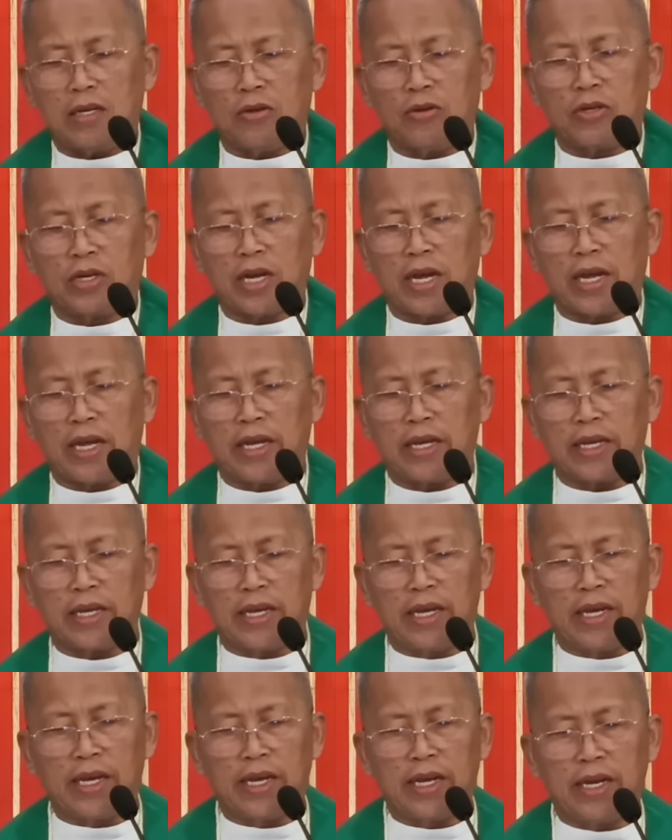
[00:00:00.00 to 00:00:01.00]
dunay
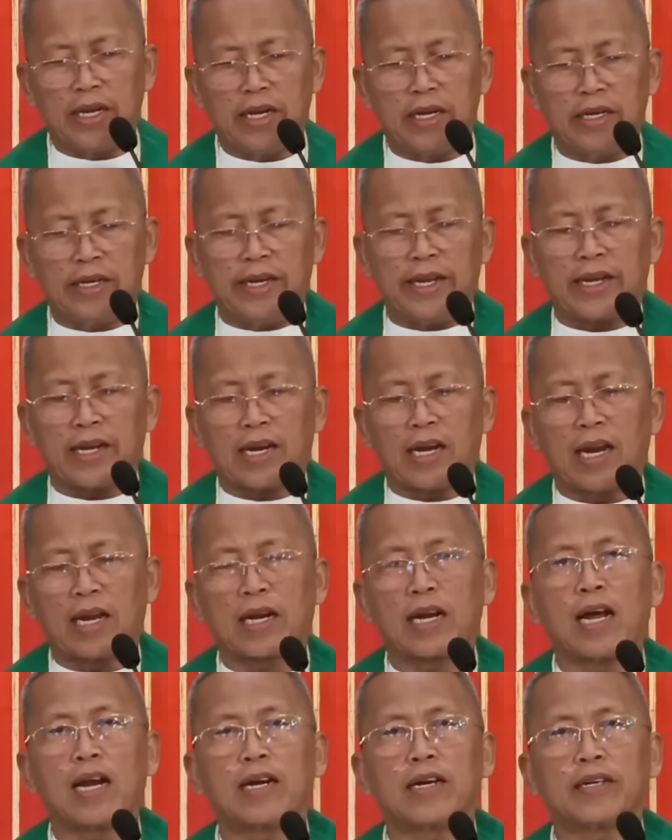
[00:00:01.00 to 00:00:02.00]

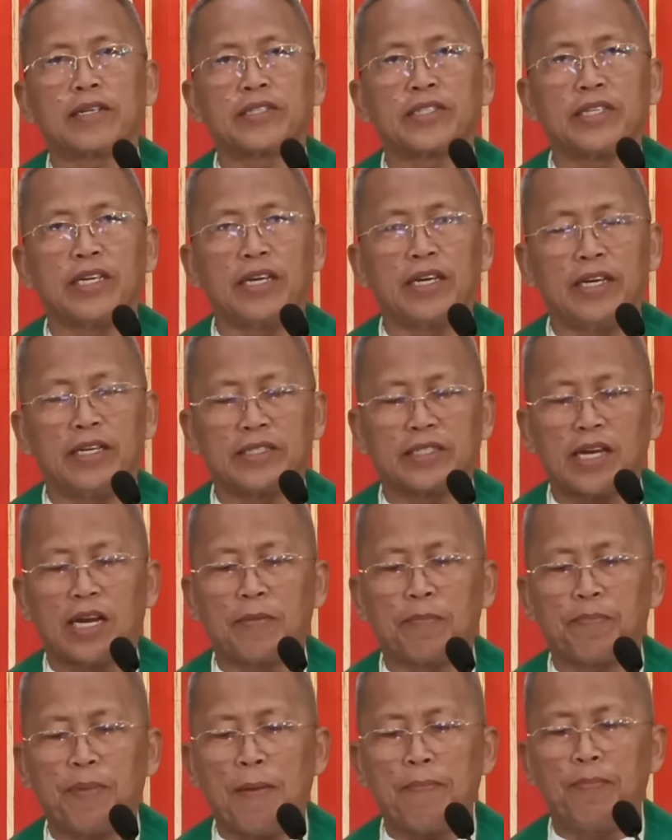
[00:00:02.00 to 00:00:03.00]
gideklarar si
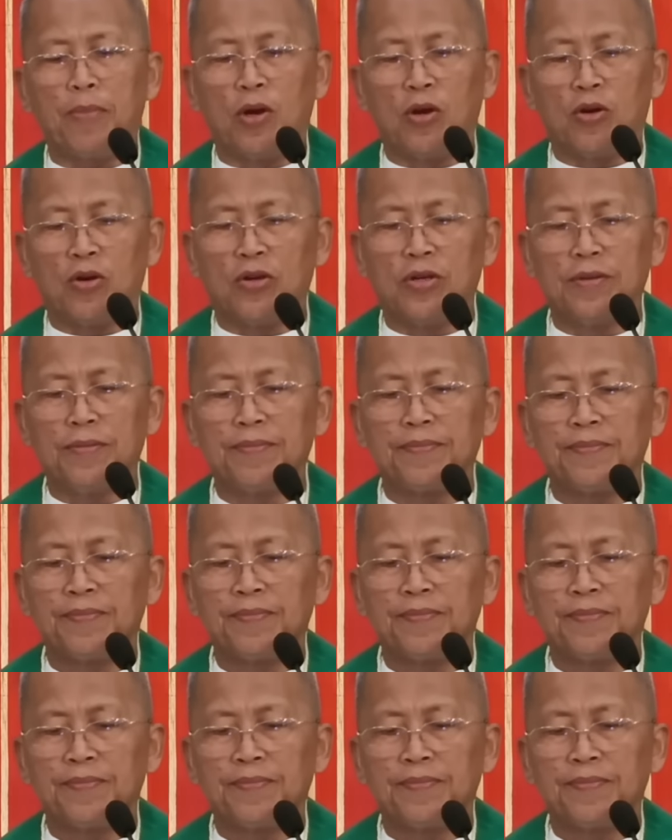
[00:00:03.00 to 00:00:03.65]
San Pablo